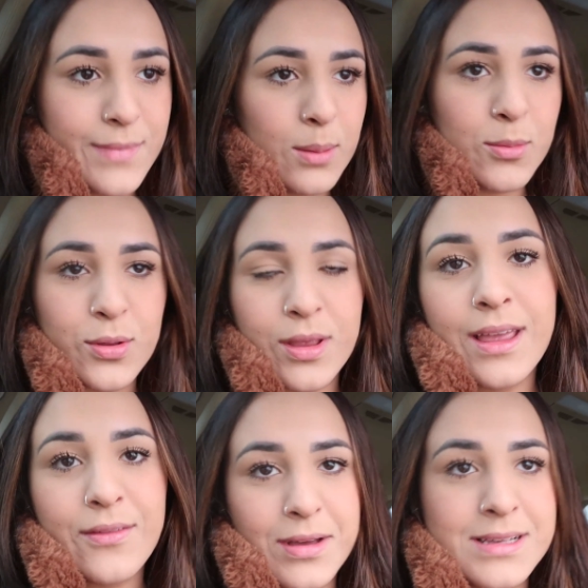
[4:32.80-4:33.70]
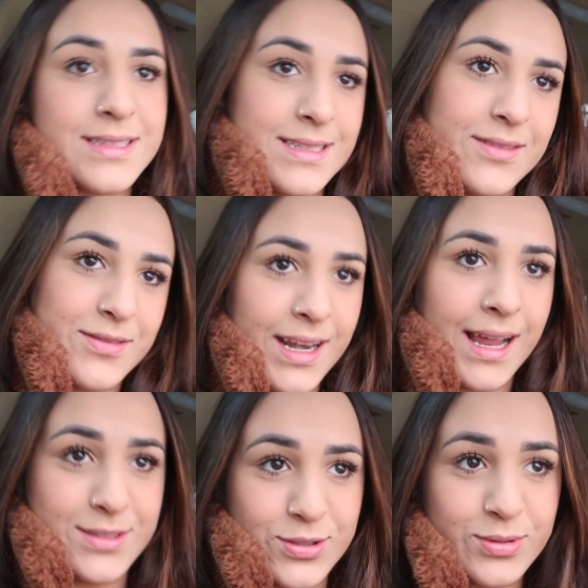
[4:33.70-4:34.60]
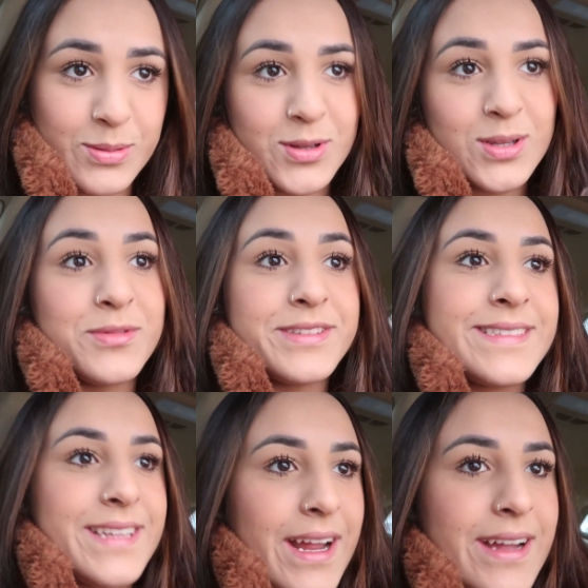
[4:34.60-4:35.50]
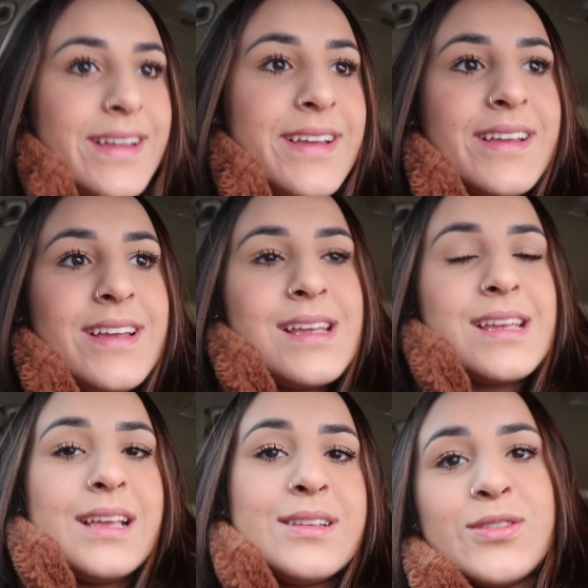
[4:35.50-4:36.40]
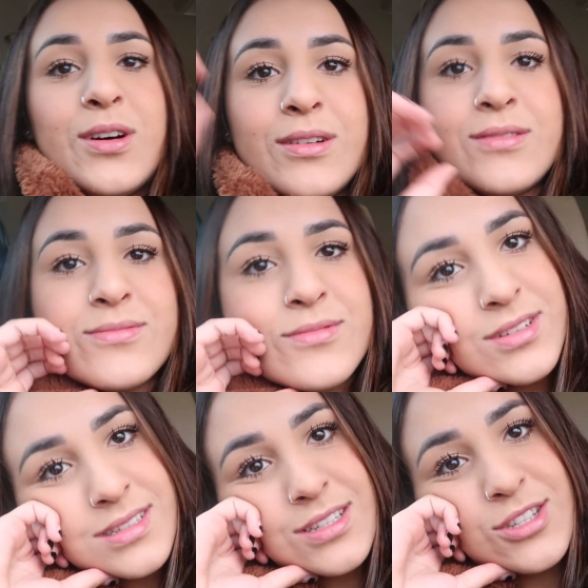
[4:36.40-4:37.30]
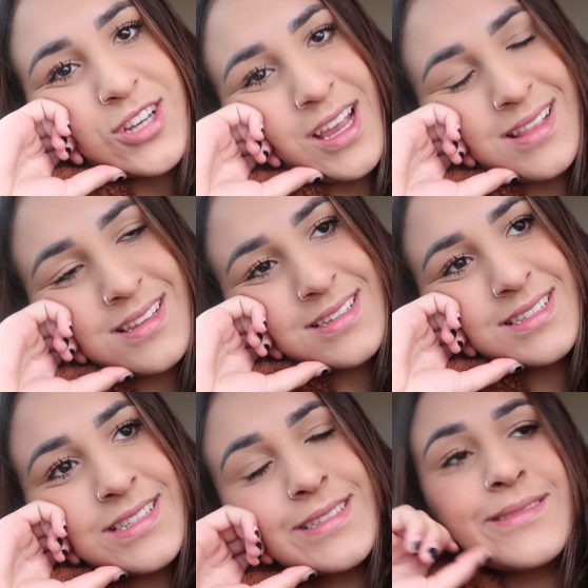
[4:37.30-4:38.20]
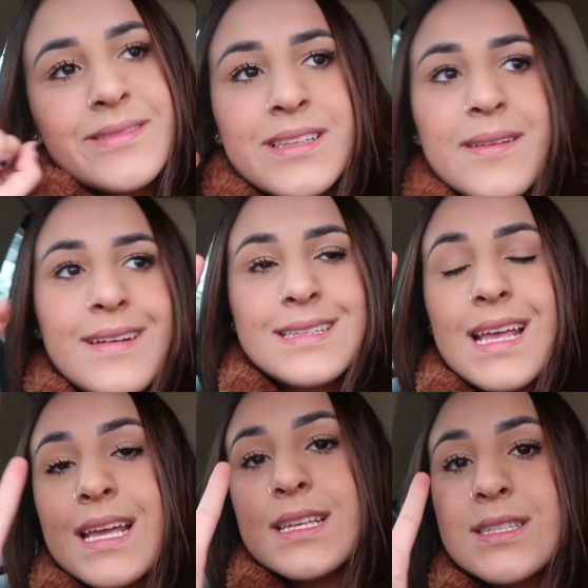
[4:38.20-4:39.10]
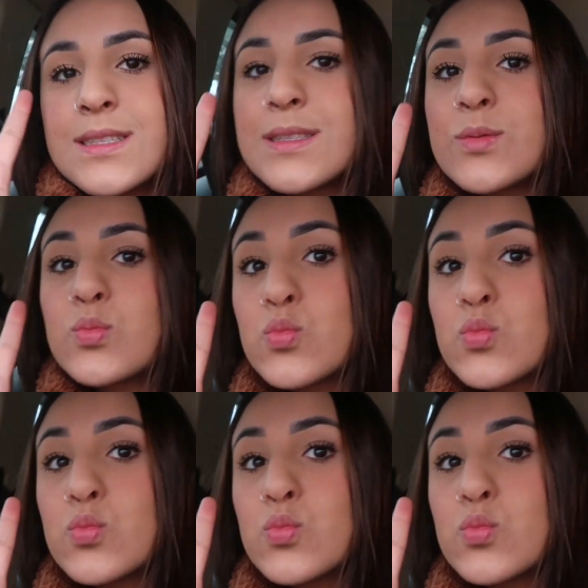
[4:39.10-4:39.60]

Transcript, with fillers: tem muito o que fazer, na verdade. Não tem muito o que mostrar. Que é só coisas chatas. Mas é isso.